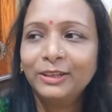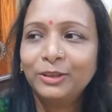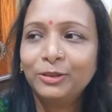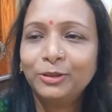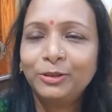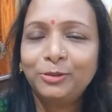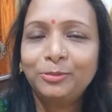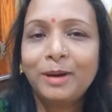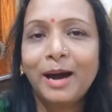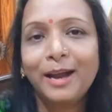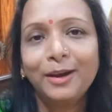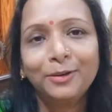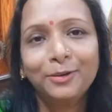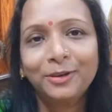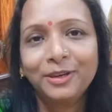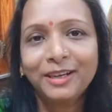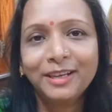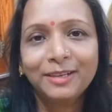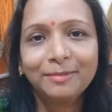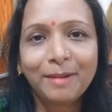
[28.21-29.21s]
তো একটু ভালো
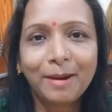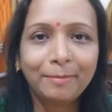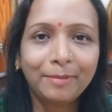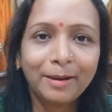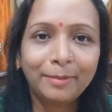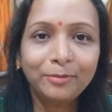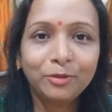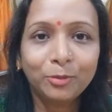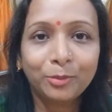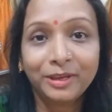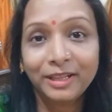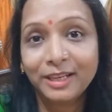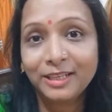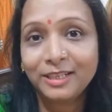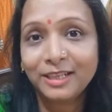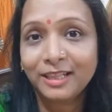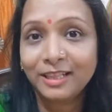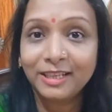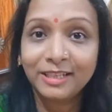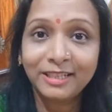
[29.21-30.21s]
করে ভাবলাম তোমাদের
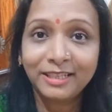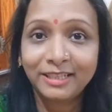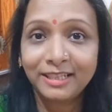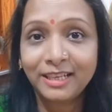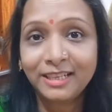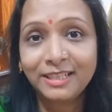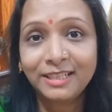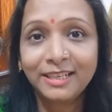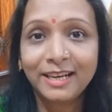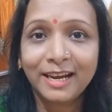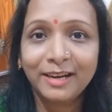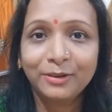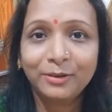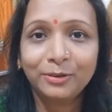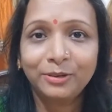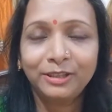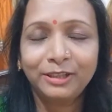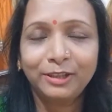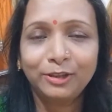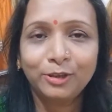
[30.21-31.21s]
সাথে সেটা শেয়ার
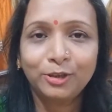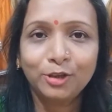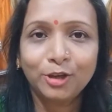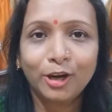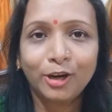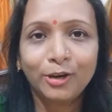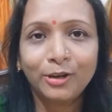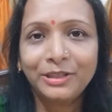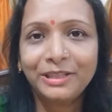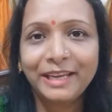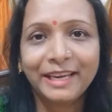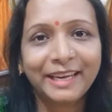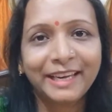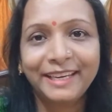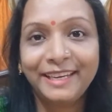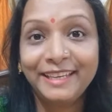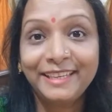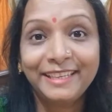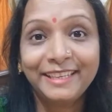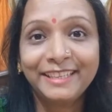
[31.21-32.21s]
করি তো চলো দেখে
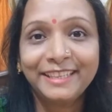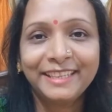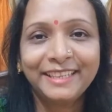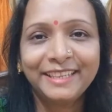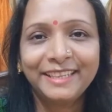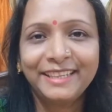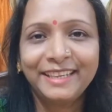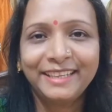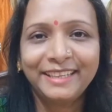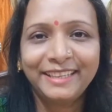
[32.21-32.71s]
নি কি কি কিনে